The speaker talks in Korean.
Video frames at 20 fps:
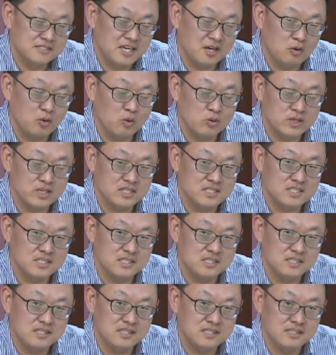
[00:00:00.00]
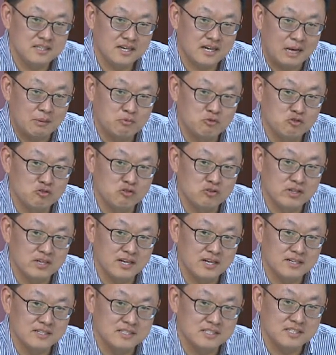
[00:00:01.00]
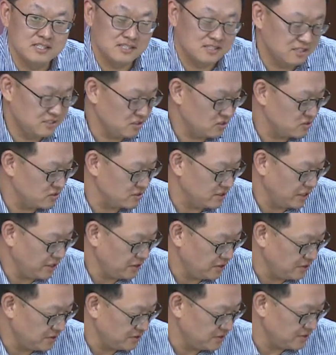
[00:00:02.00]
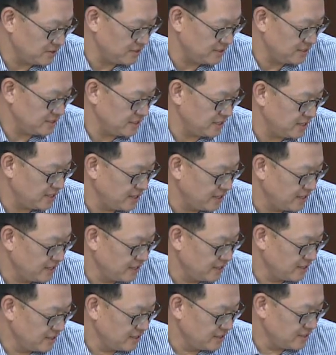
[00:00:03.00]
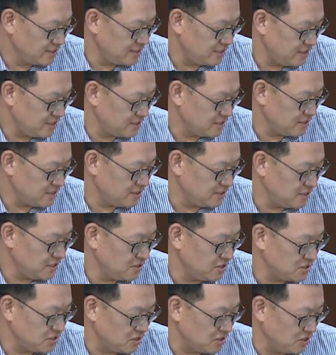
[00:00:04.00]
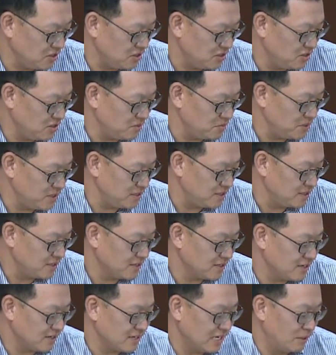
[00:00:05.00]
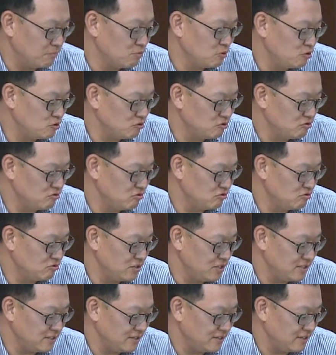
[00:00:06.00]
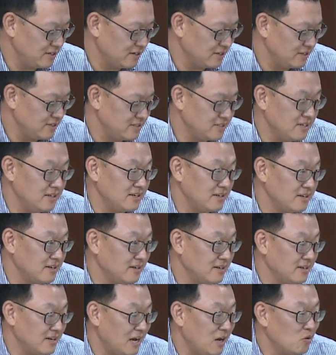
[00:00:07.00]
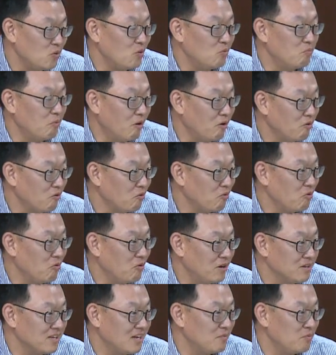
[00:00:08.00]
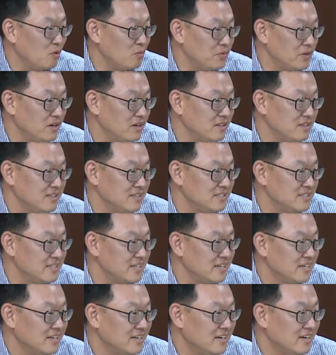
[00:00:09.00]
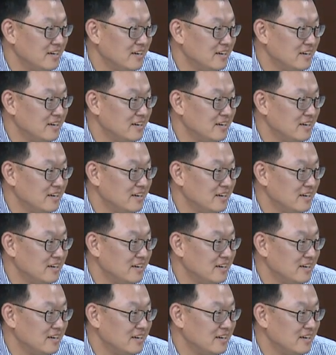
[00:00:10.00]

최호기 시인의 감귤이라는 시 들으셨는데요. 네. 이제 시에서 들으신 것처럼 이 그러니까 감귤이 이제 까고 먹고 하다 보면 이제